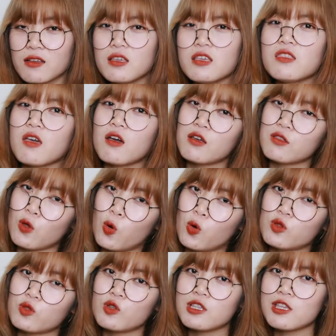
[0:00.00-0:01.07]
Nghĩ thì hơi
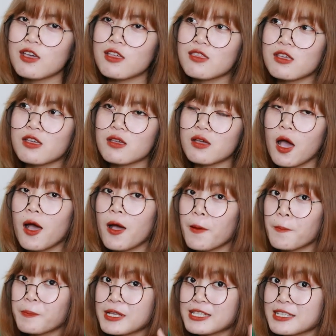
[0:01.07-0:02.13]
thốn, tuy nhiên thì
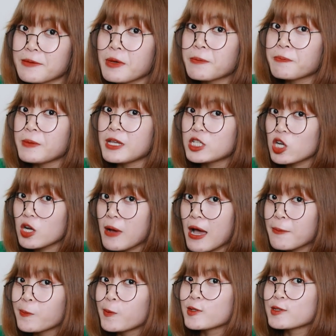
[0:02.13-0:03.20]
mình sẽ bật mí cho các
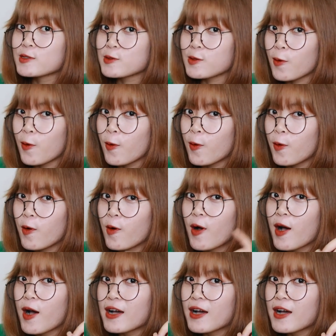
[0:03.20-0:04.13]
bạn một số